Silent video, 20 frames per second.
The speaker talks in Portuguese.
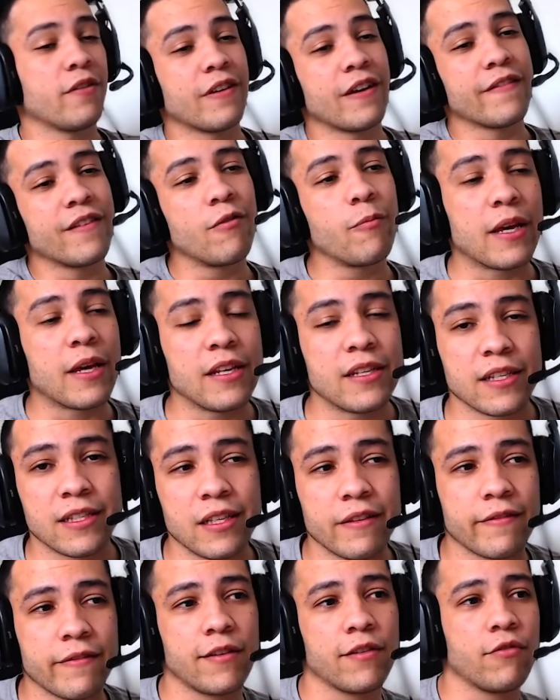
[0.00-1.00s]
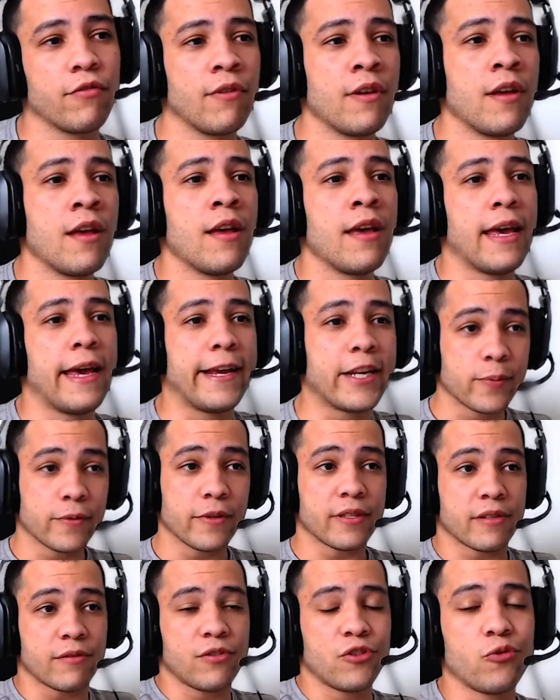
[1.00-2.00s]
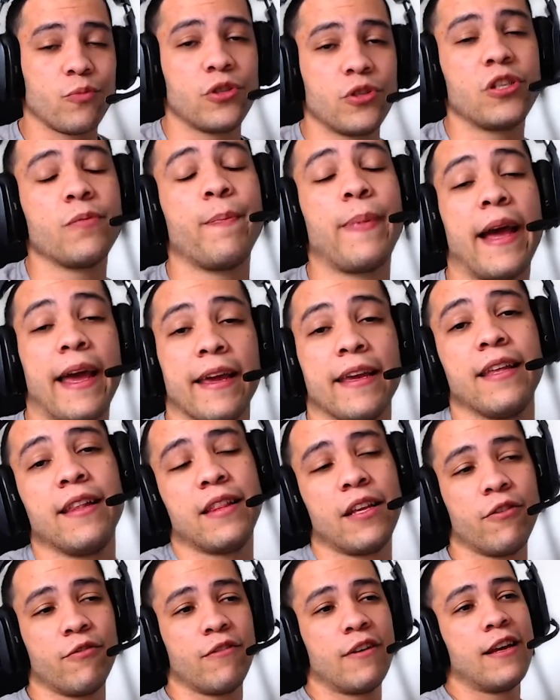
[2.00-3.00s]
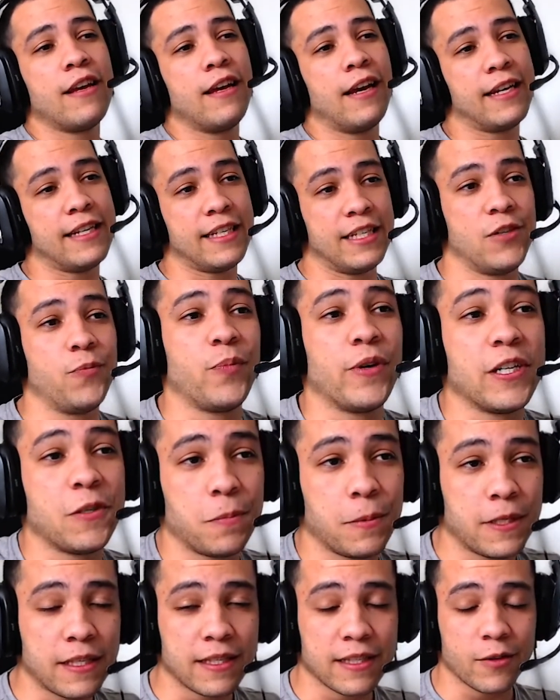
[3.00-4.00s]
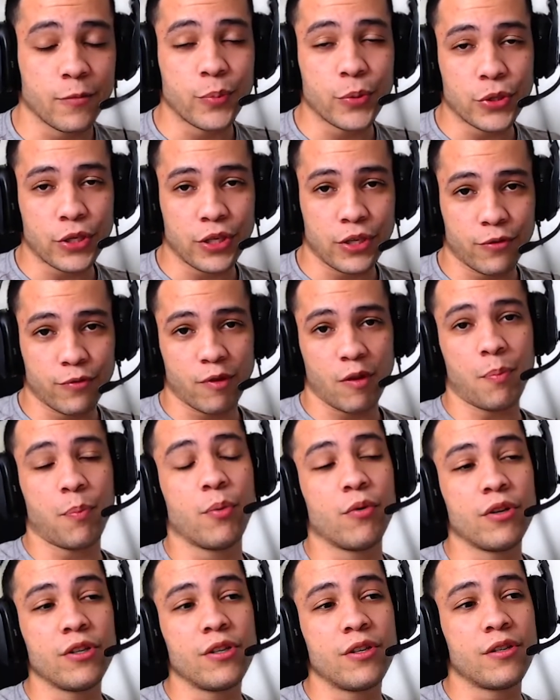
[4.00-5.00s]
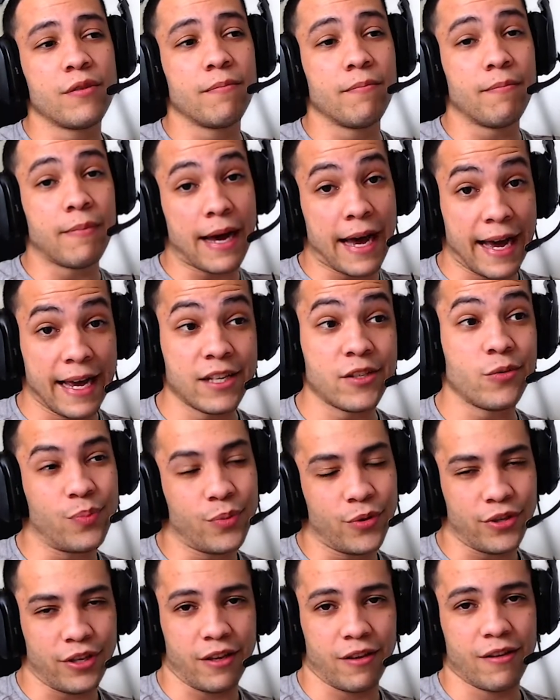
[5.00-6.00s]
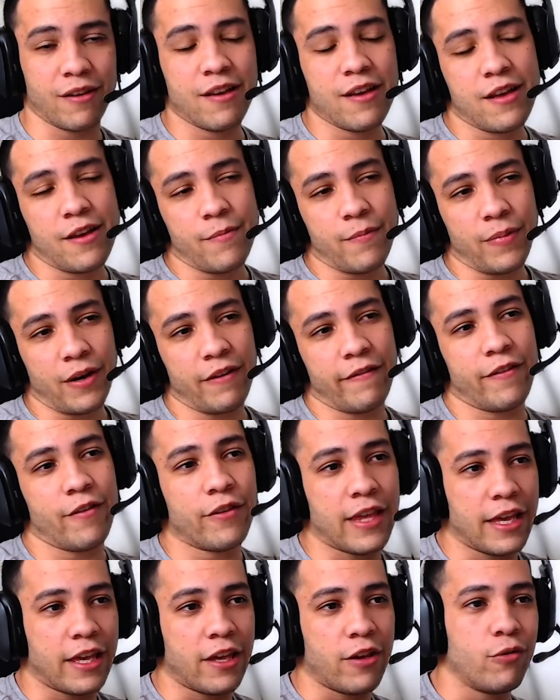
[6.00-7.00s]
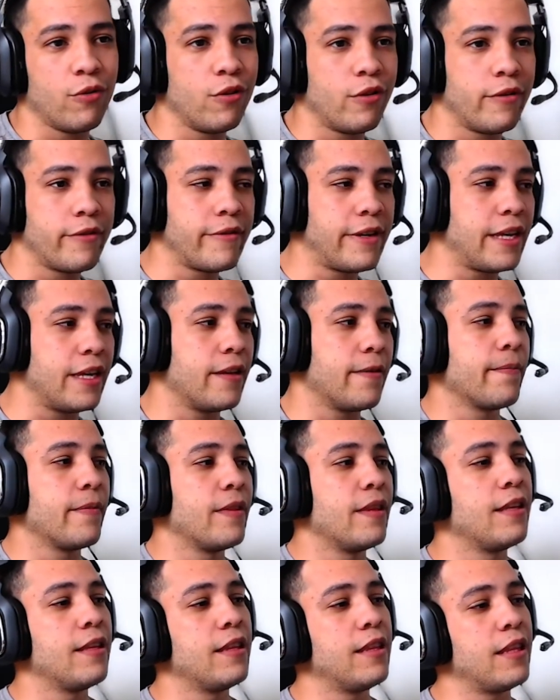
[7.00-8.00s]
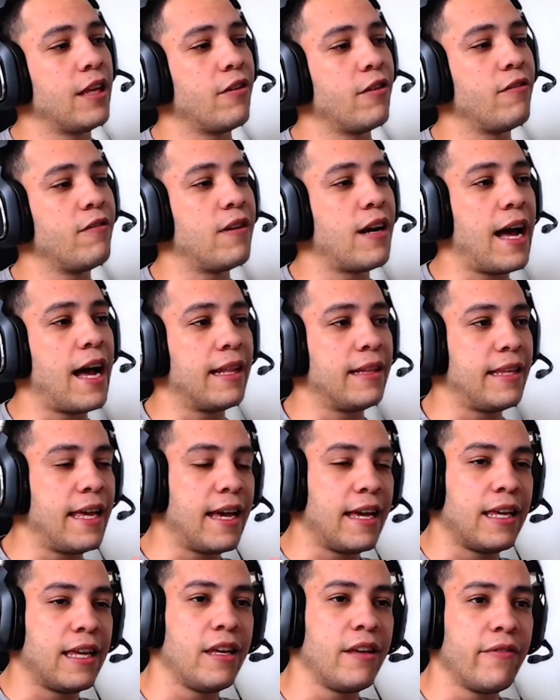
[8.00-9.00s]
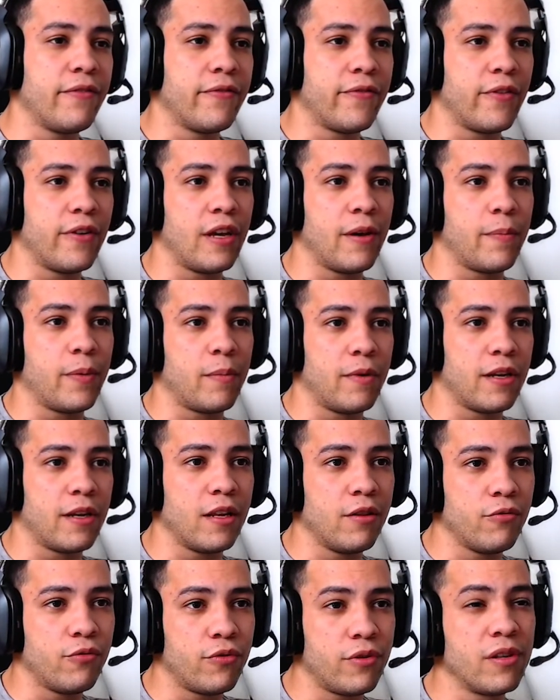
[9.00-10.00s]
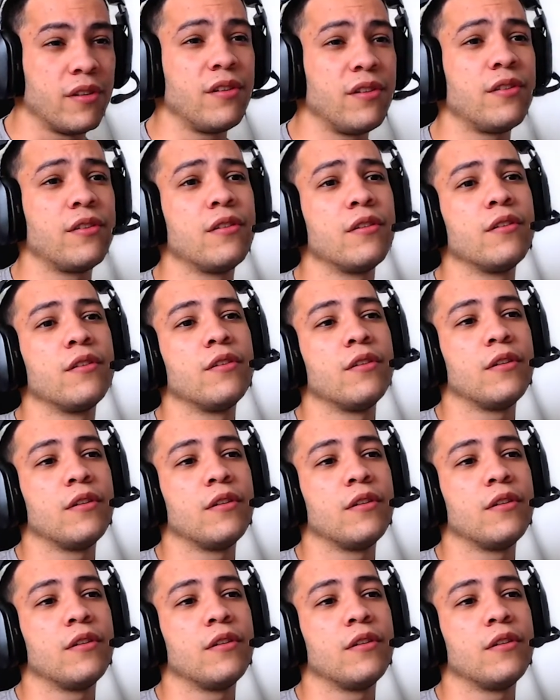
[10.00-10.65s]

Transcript: provavelmente esse evento é a explosão de uma Spike. Então a gente pode pesquisar um pouquinho depois, mais um pouquinho, para ver o que, que rolou aí. Então, até aí foi a primeira luz,